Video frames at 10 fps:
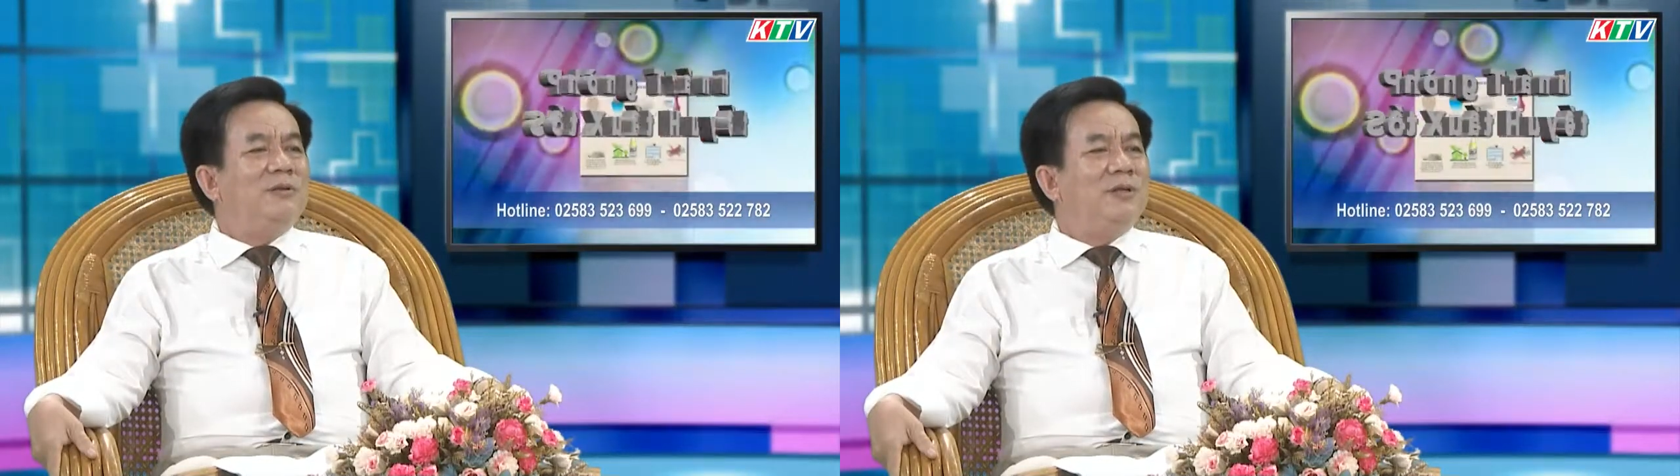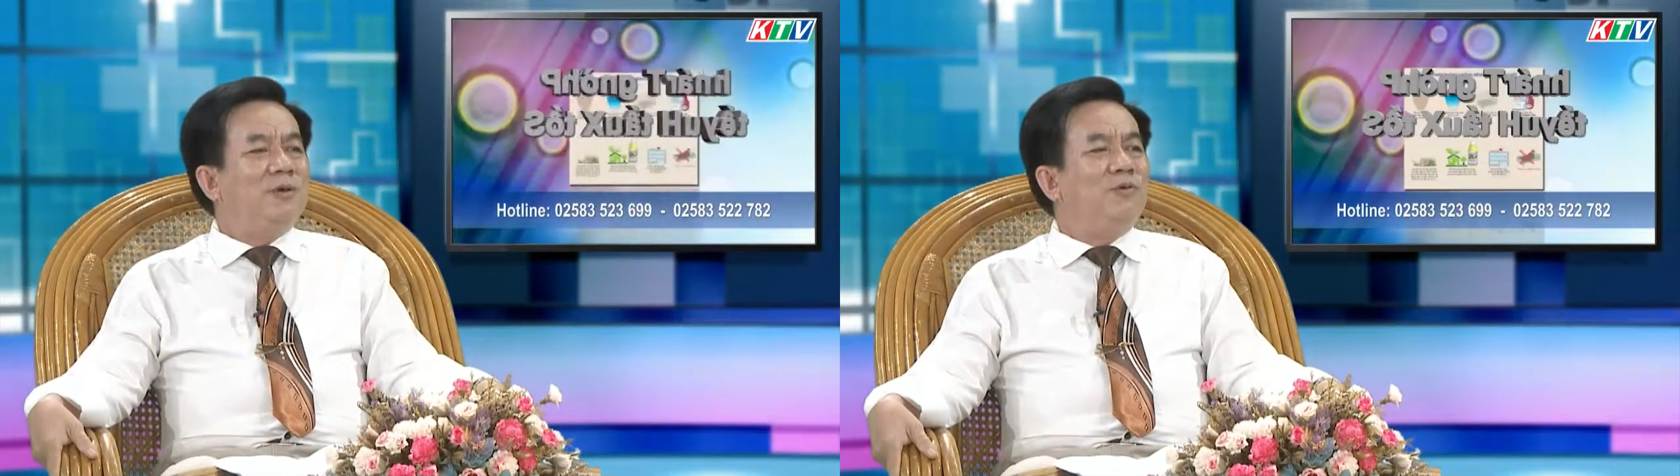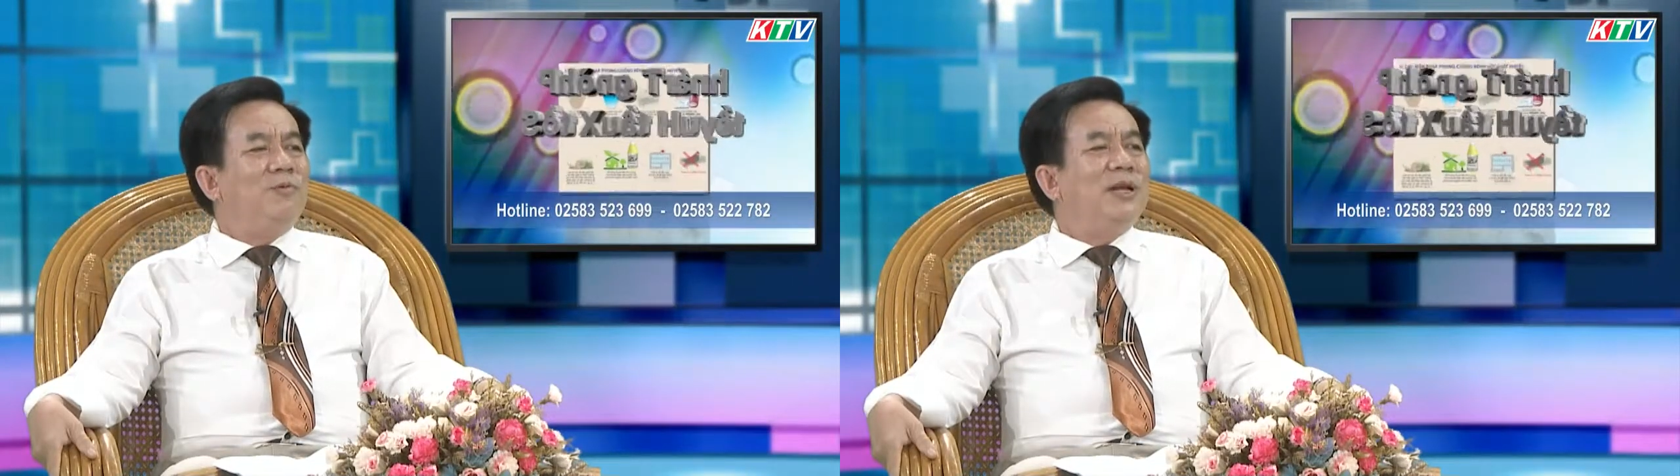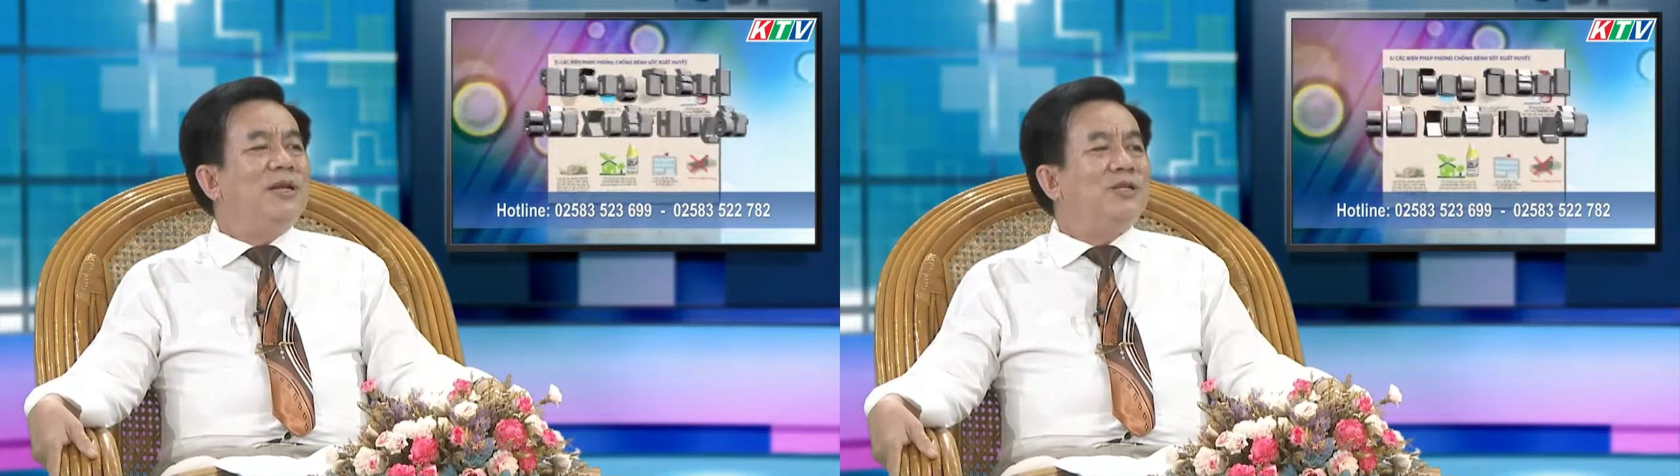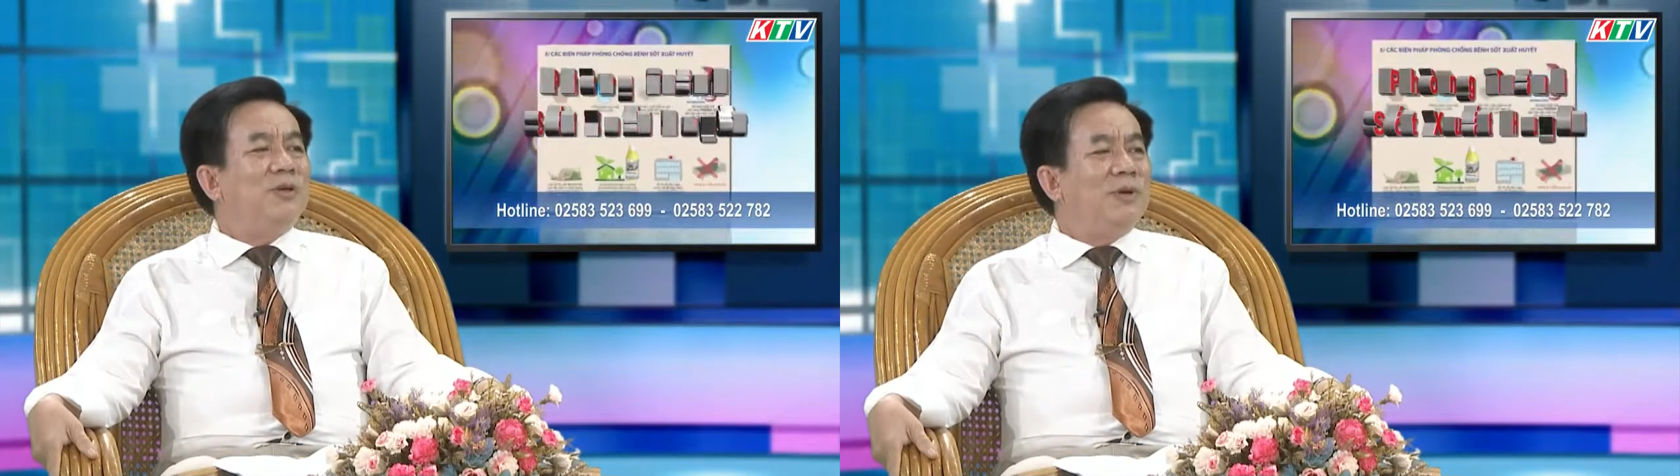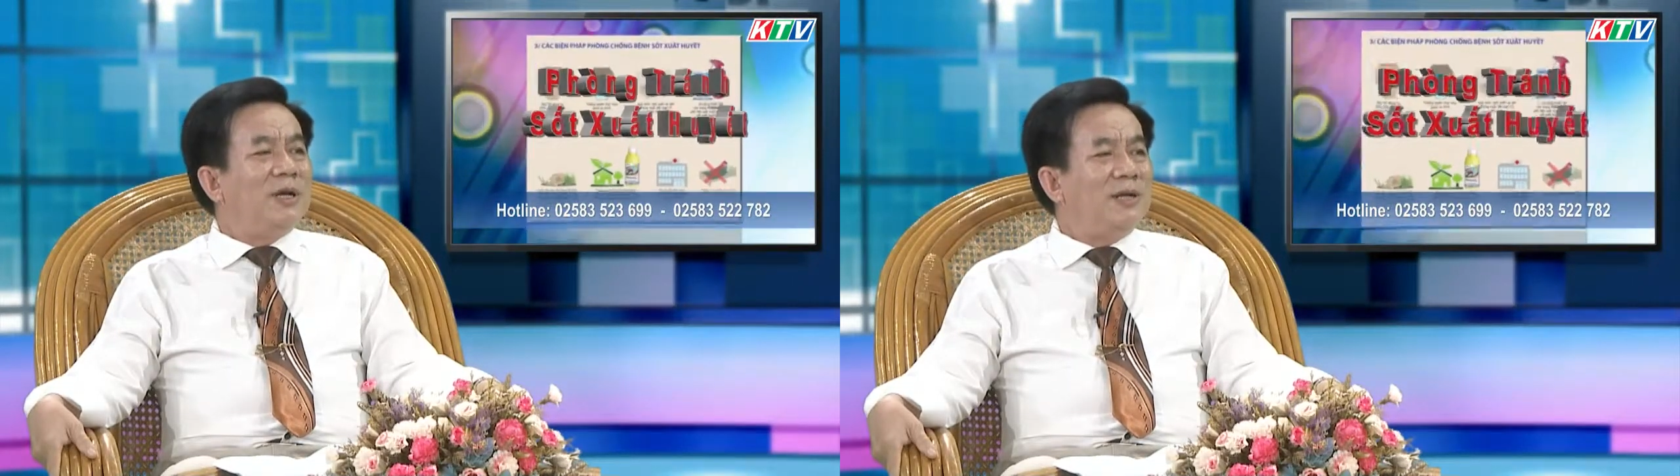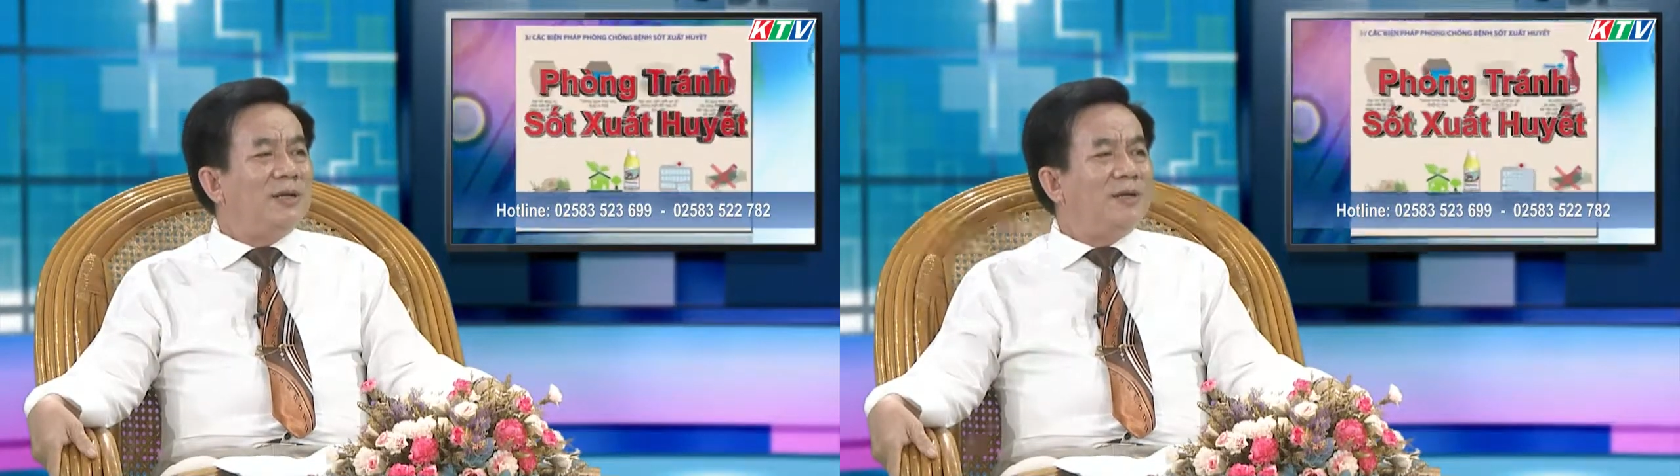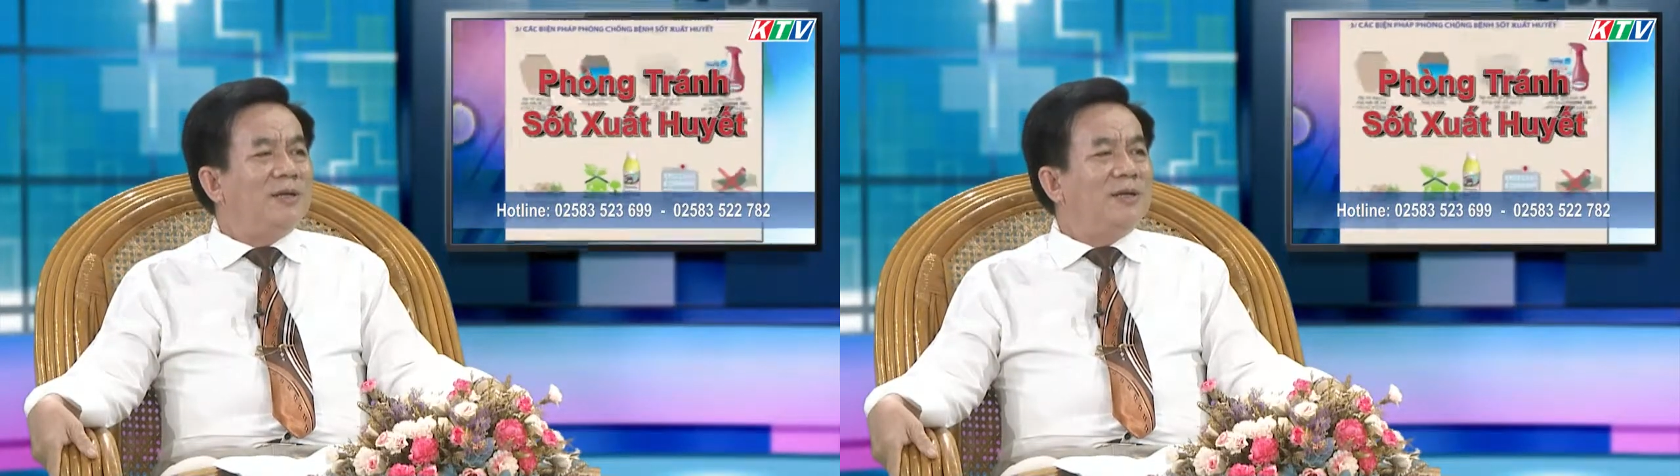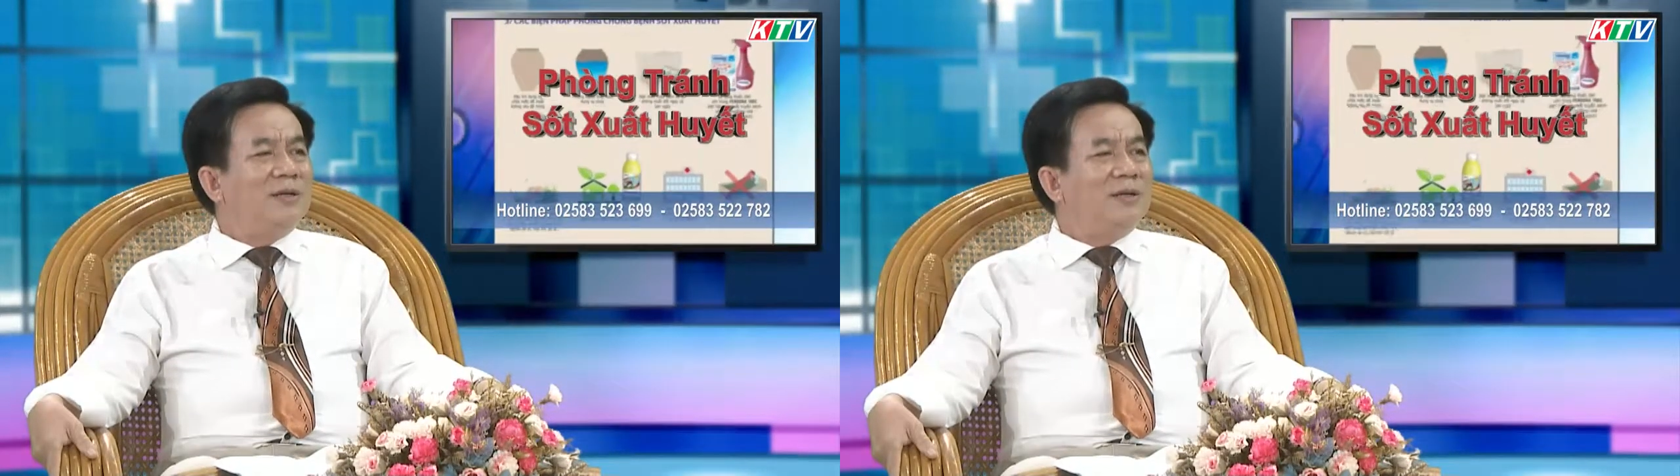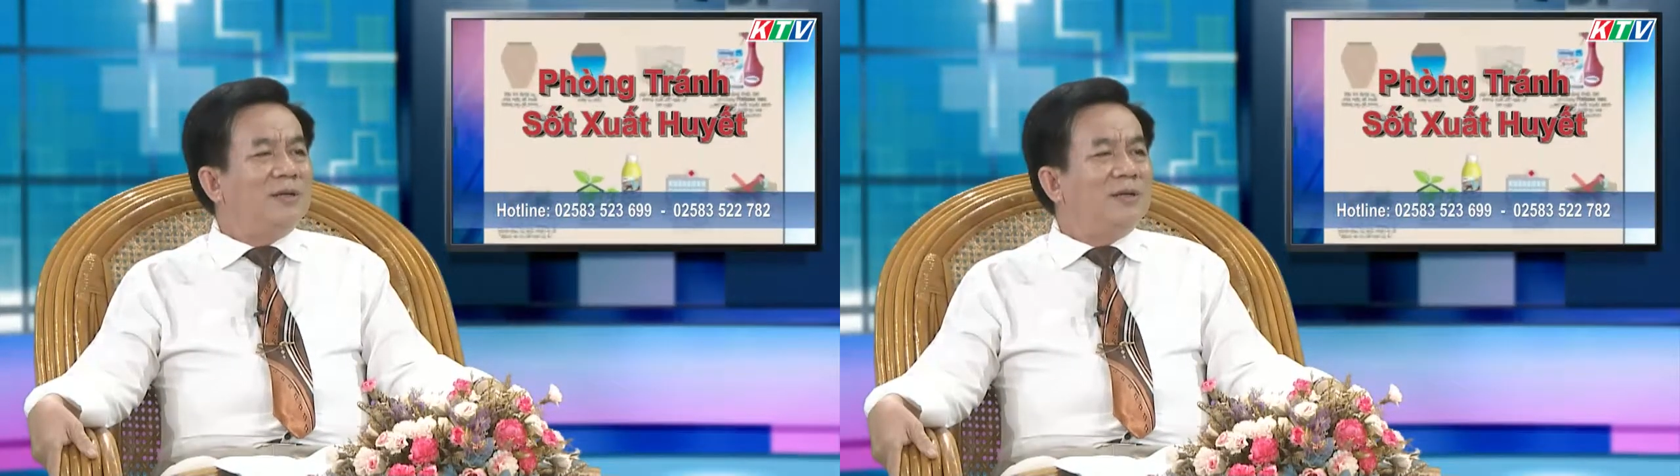đủ bệnh cái sốt cả vâng.